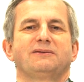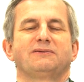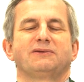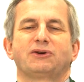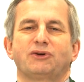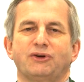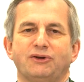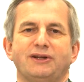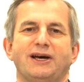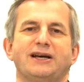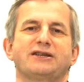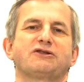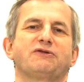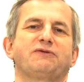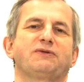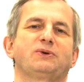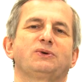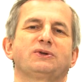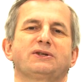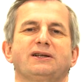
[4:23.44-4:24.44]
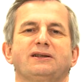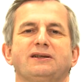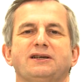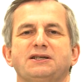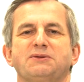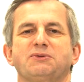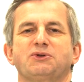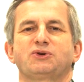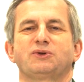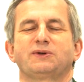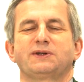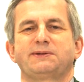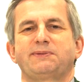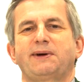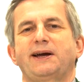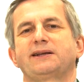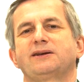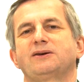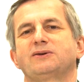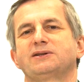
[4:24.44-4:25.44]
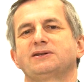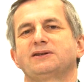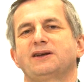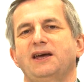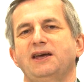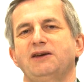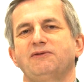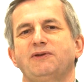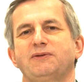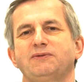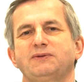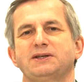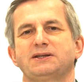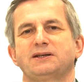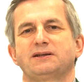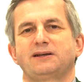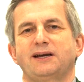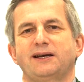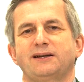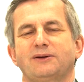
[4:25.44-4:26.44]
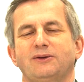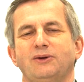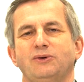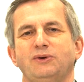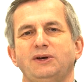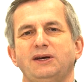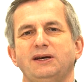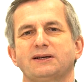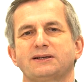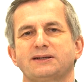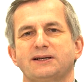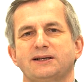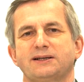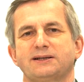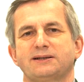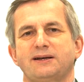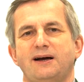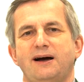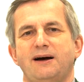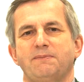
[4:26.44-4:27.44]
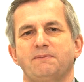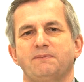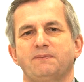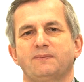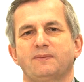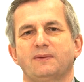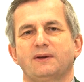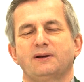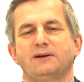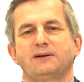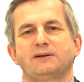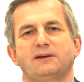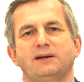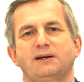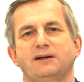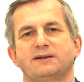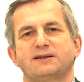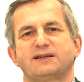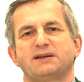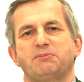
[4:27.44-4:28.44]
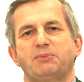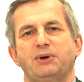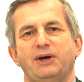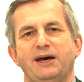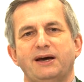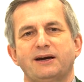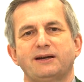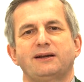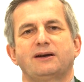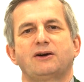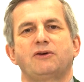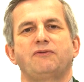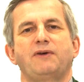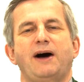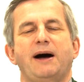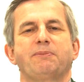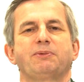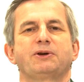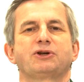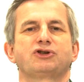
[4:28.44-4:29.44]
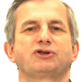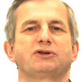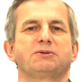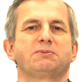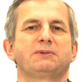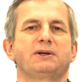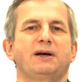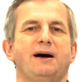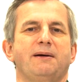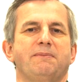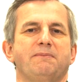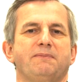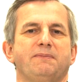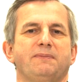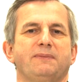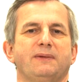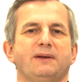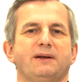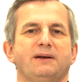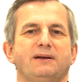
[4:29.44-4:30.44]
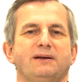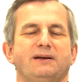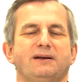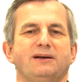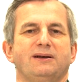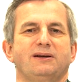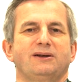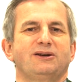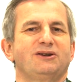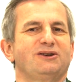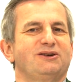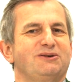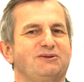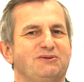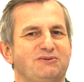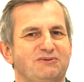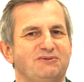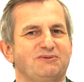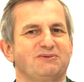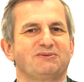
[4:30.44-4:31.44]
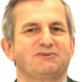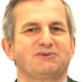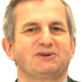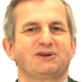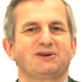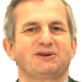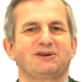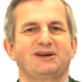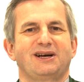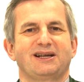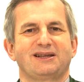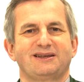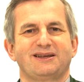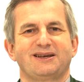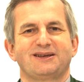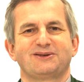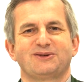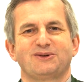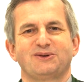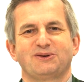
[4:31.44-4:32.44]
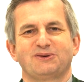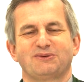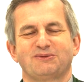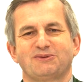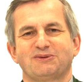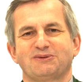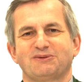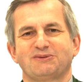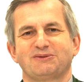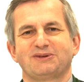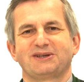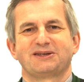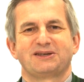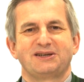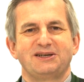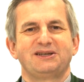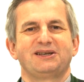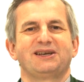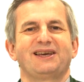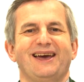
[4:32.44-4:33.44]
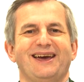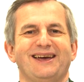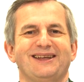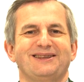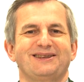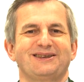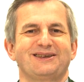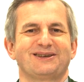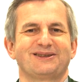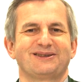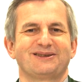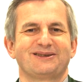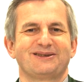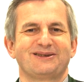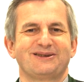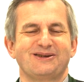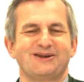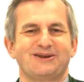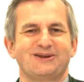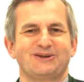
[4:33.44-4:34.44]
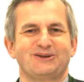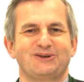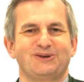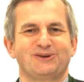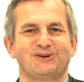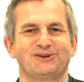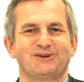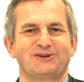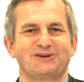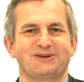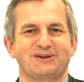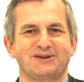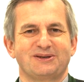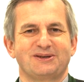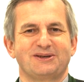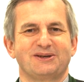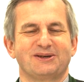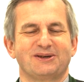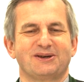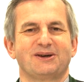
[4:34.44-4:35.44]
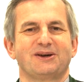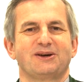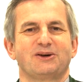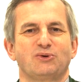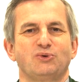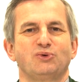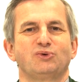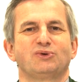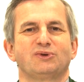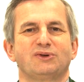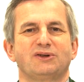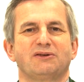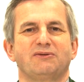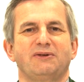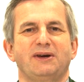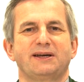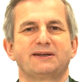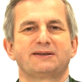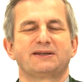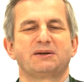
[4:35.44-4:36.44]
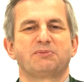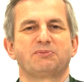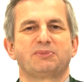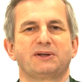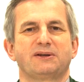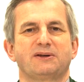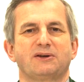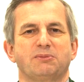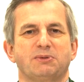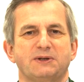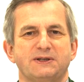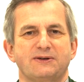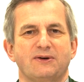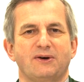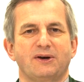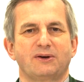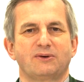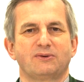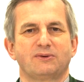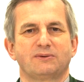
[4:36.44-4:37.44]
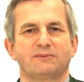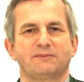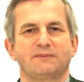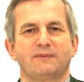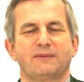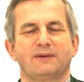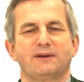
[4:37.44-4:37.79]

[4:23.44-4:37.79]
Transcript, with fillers: Wir können also froh sein, dass wir schon 2011 auf diese Technologie gesetzt haben die ganze PR darauf abgestimmt haben. Wir hatten also das richtige Händchen und sind hier gut unterwegs. Ich bin der Überzeugung,